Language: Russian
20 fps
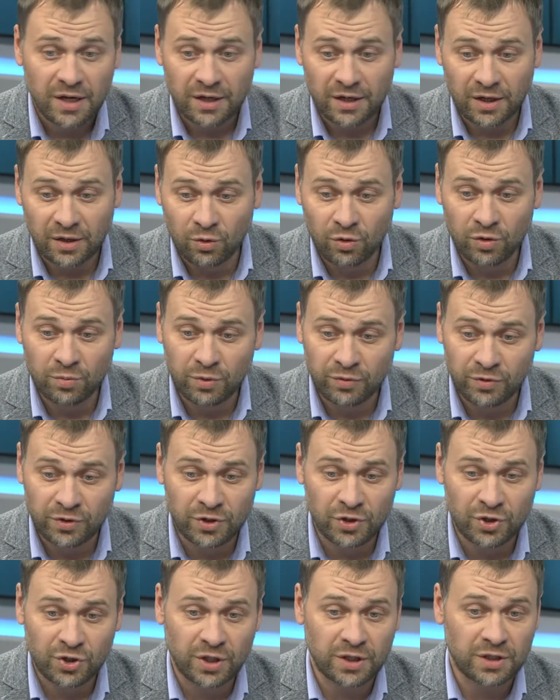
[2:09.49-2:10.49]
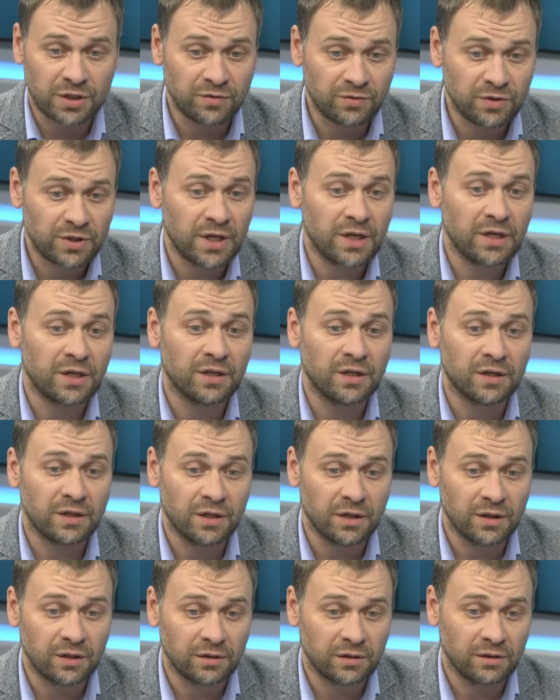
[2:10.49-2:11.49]
Какой бы вы сейчас не взяли
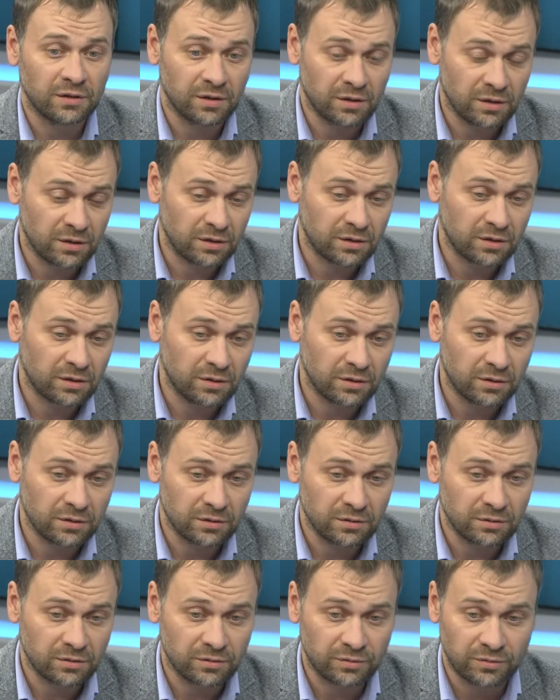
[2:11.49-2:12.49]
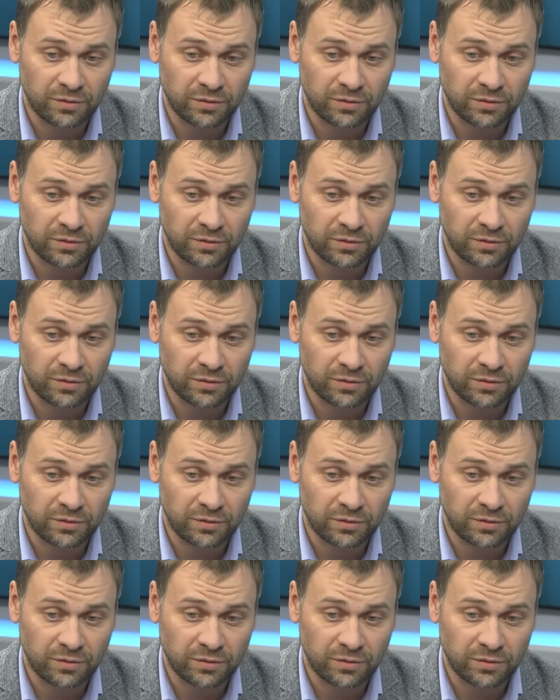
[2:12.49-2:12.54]
э, э,